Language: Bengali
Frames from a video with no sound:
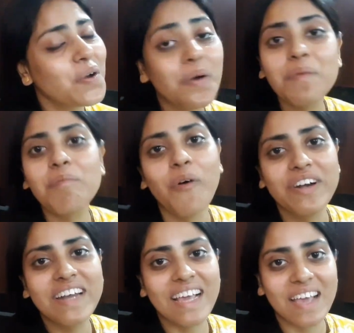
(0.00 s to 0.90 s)
খুব
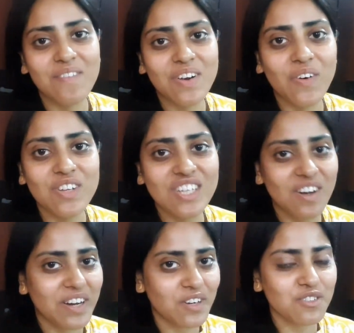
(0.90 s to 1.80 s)
মনটা কেমন
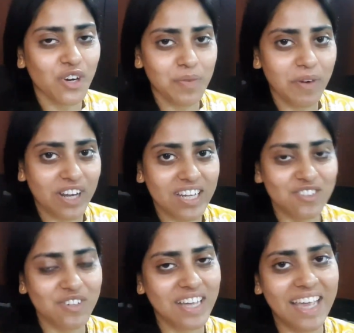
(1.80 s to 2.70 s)
করছিল একটু চটপটা
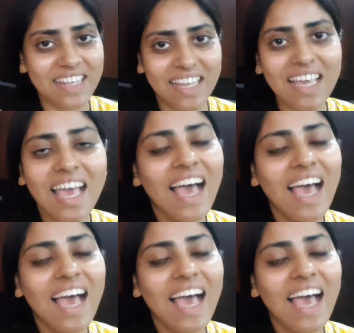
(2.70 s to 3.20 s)
কিছু খেতে